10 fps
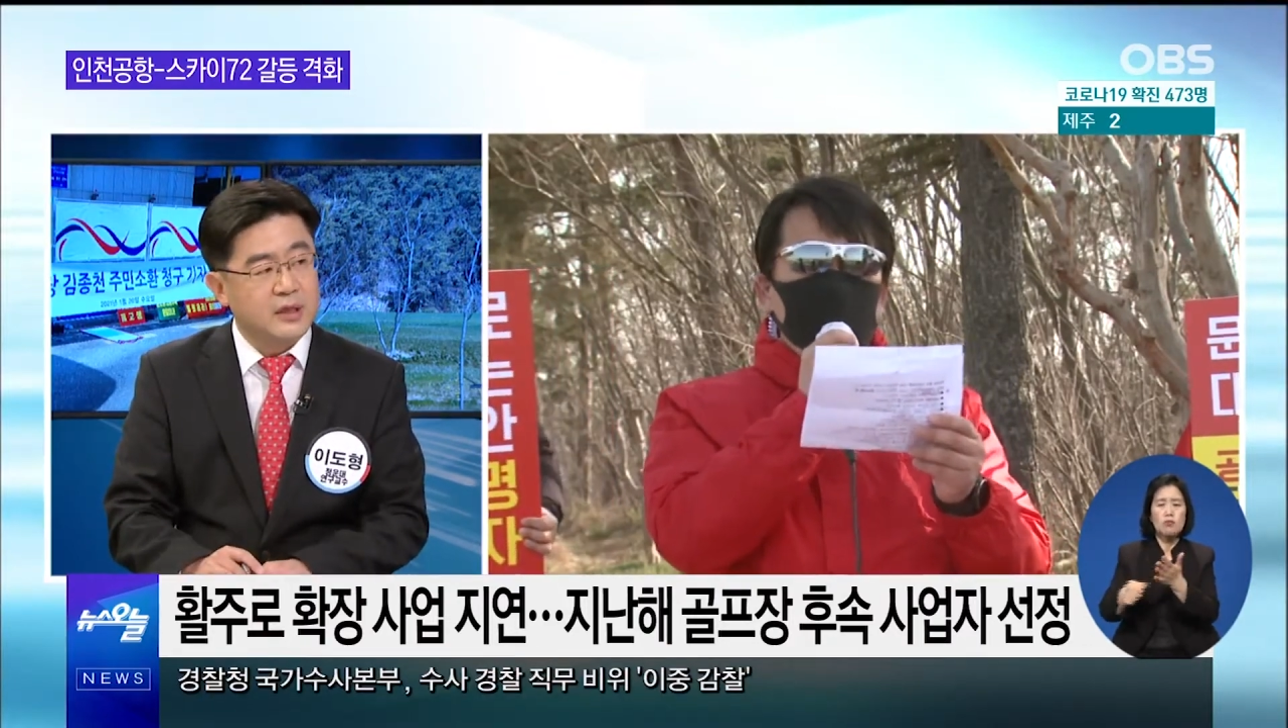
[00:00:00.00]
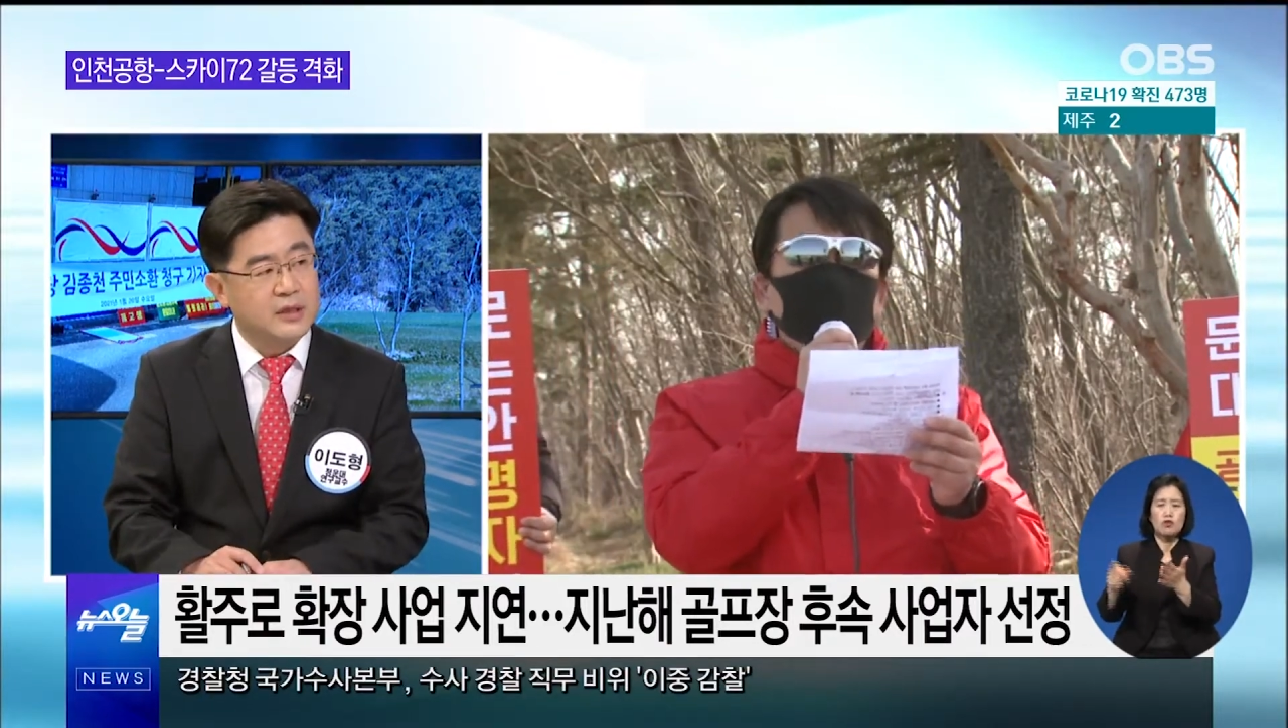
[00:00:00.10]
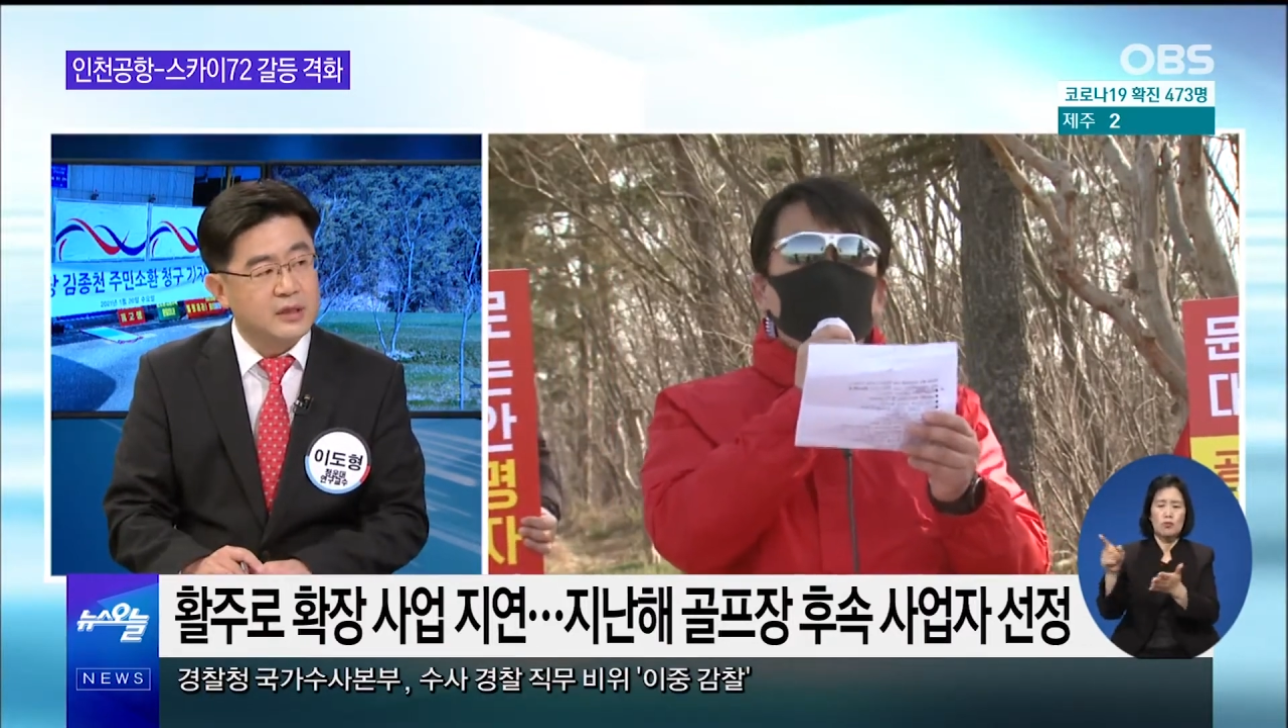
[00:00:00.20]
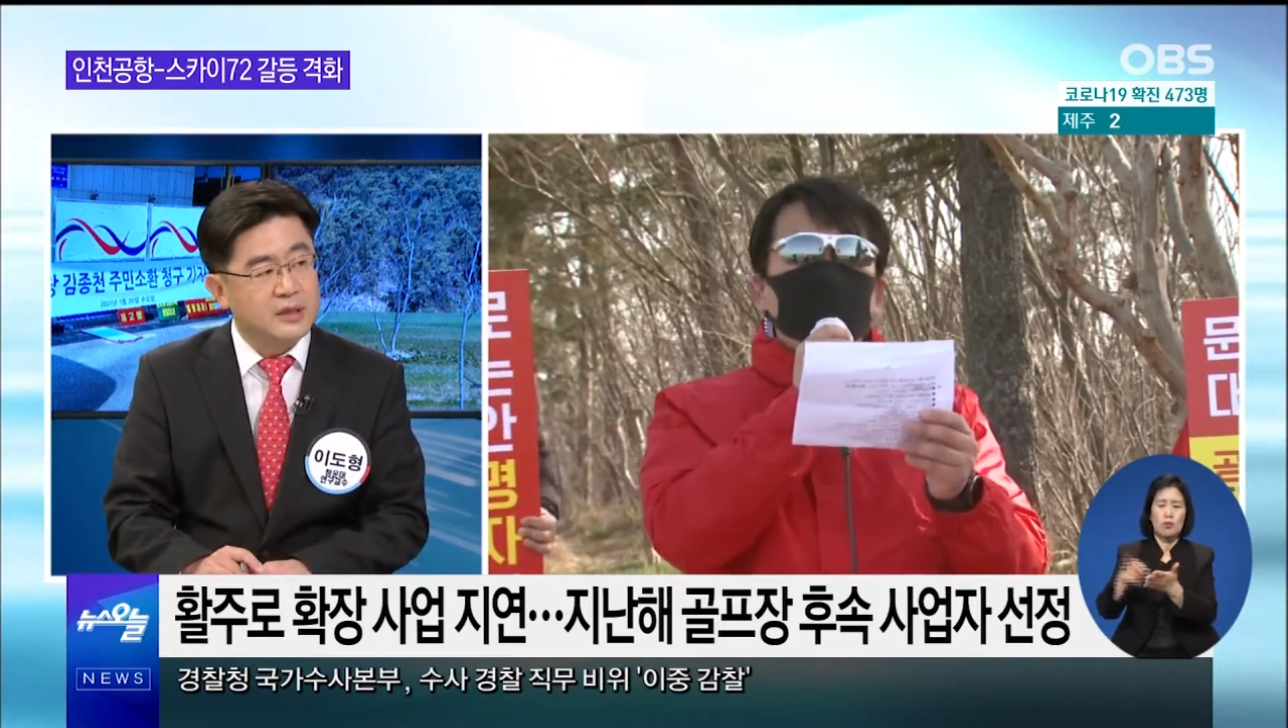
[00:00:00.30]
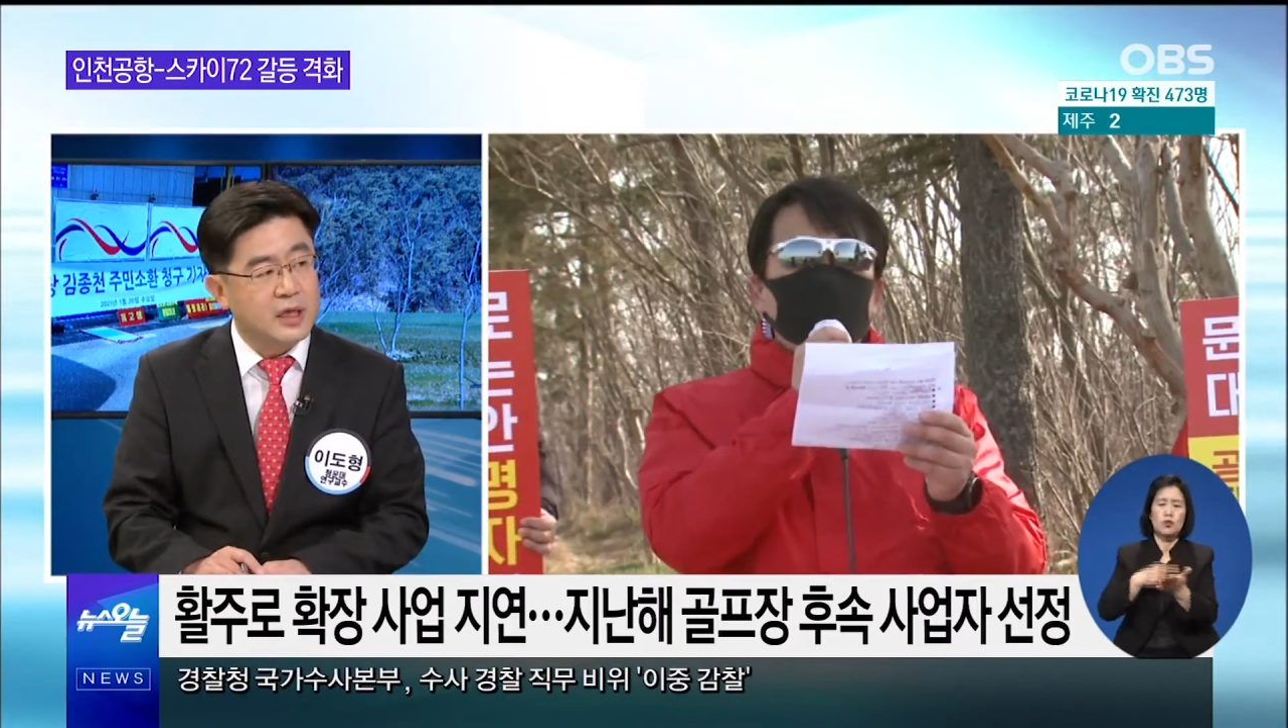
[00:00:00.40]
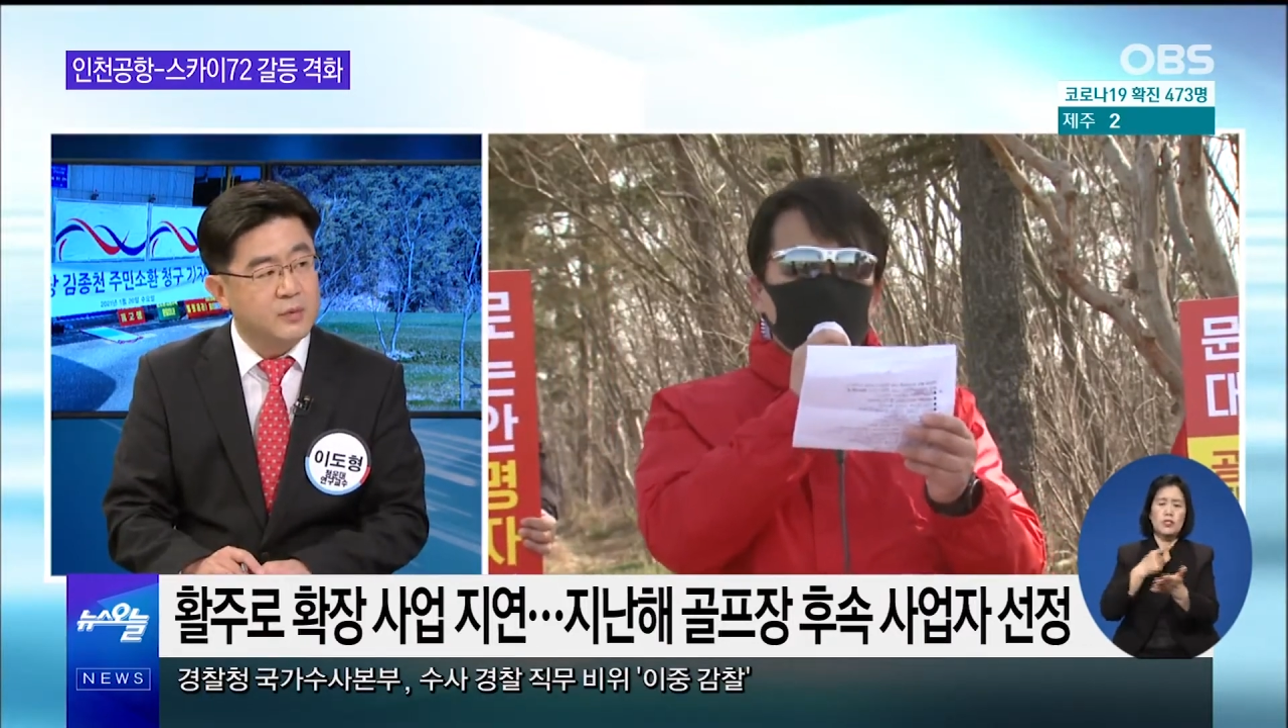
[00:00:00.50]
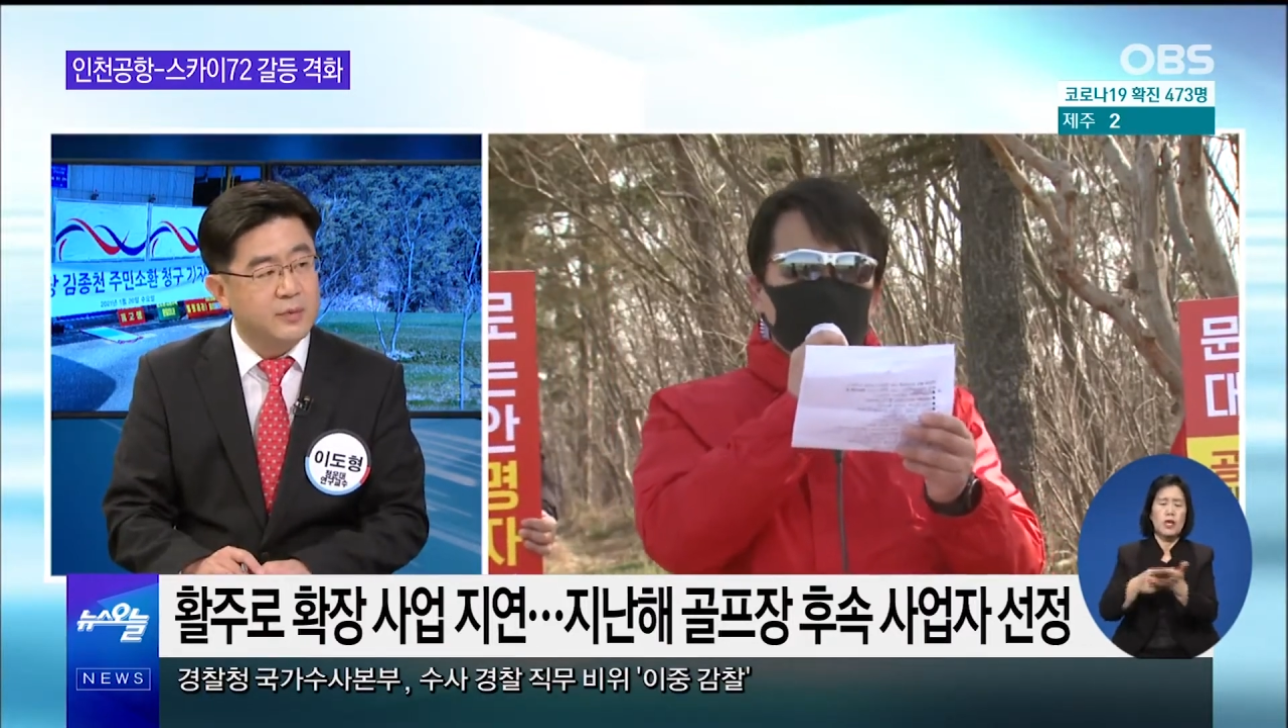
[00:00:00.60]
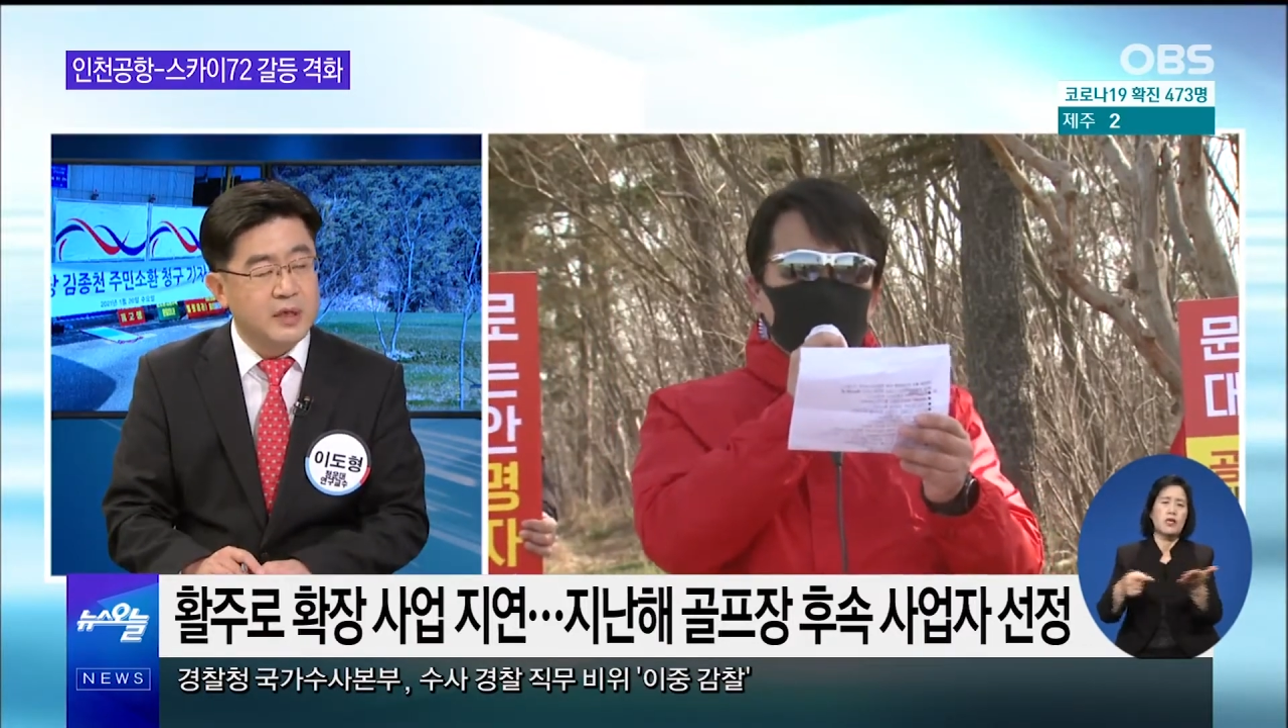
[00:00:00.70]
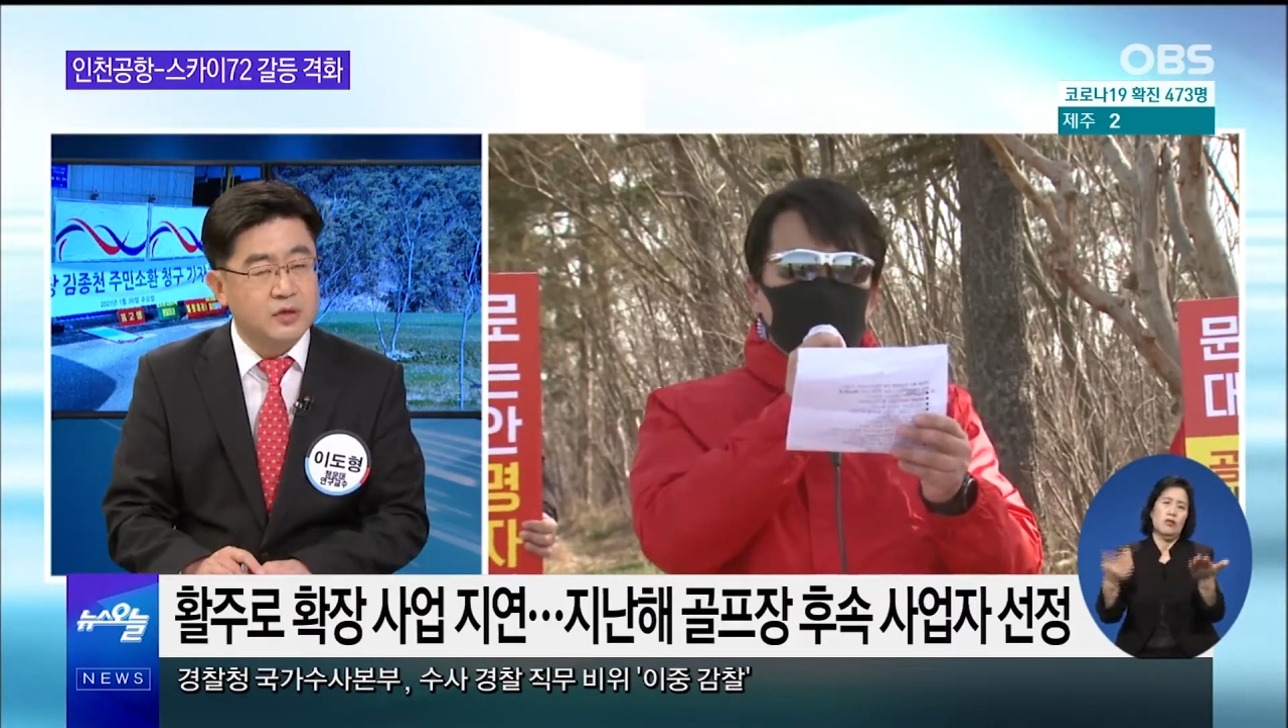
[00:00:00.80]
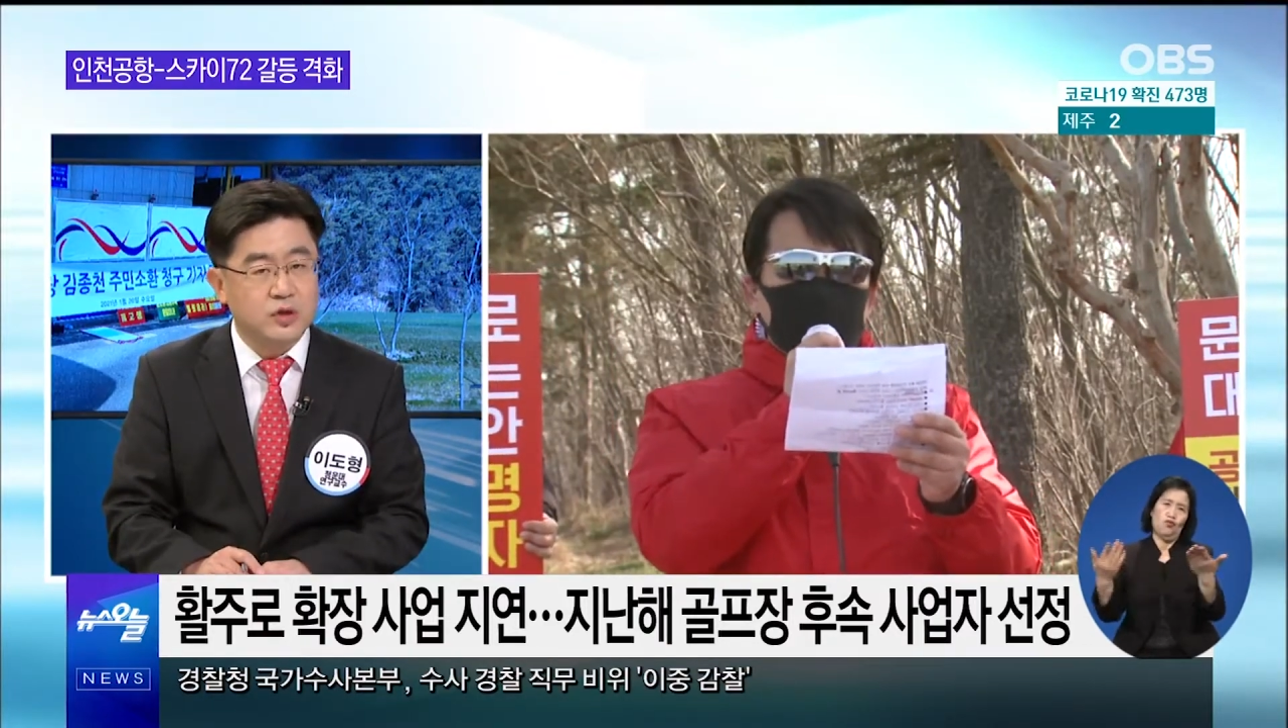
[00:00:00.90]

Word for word: 즉 지상물 매수